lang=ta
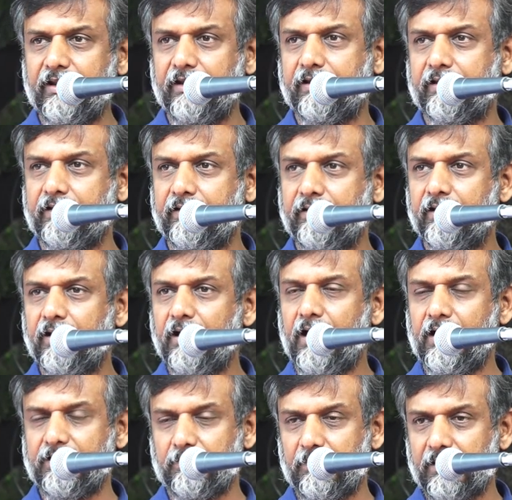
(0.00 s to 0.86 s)
வெறிக்கு
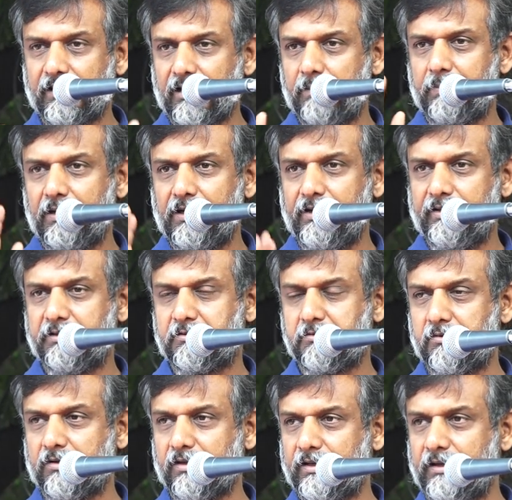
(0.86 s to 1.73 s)
அந்த மக்கள் பலியாகி
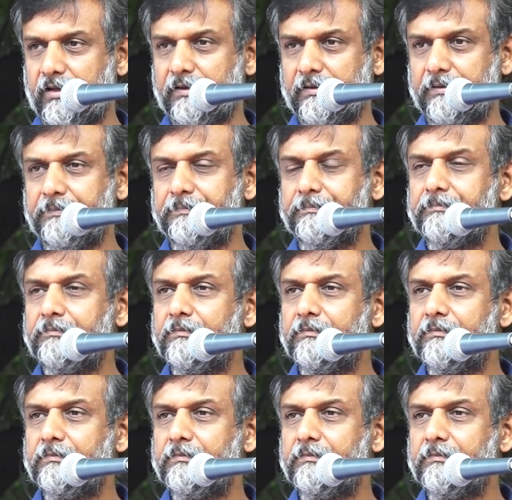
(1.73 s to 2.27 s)
கொண்டிருக்கிறார்கள்